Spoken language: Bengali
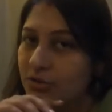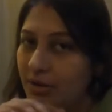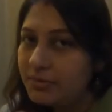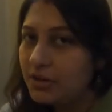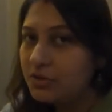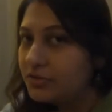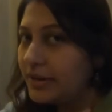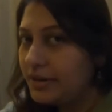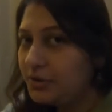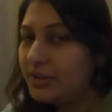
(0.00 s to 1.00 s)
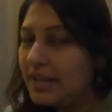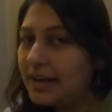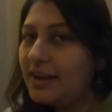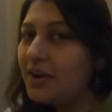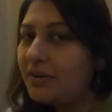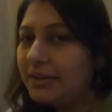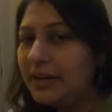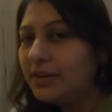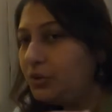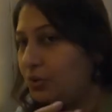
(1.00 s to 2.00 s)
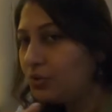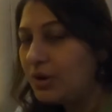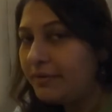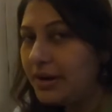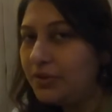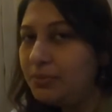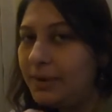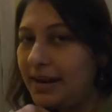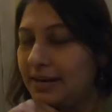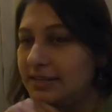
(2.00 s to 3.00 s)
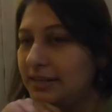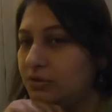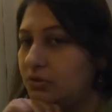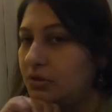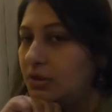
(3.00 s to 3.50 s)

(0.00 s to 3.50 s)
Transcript: তো আমি যেন একটু রেডি হয়ে থাকি কারণ আমাদের একটু ঘুরে বেড়ানোর প্ল্যান আছে একটু